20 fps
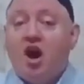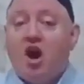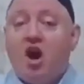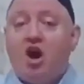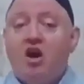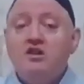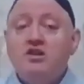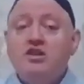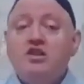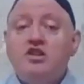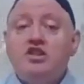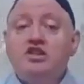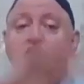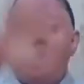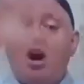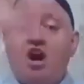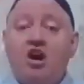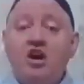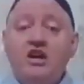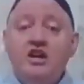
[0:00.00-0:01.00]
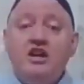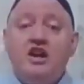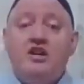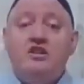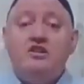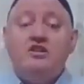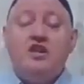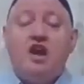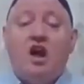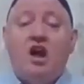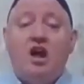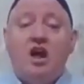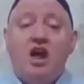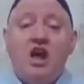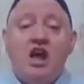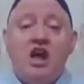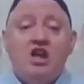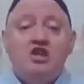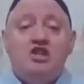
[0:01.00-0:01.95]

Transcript: artık kainatta